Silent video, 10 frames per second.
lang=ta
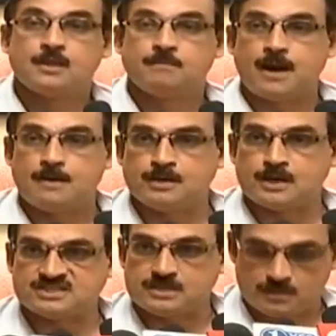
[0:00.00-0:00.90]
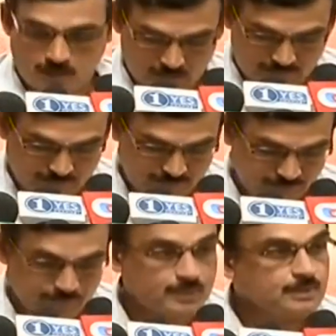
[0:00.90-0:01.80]
பாபநாசத்தில்
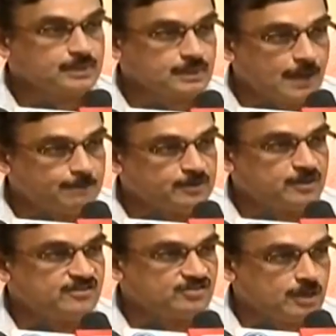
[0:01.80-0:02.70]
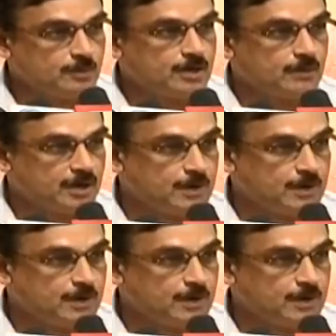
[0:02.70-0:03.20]
நாற்பத்தைந்து சென்டிமீட்டர் மழை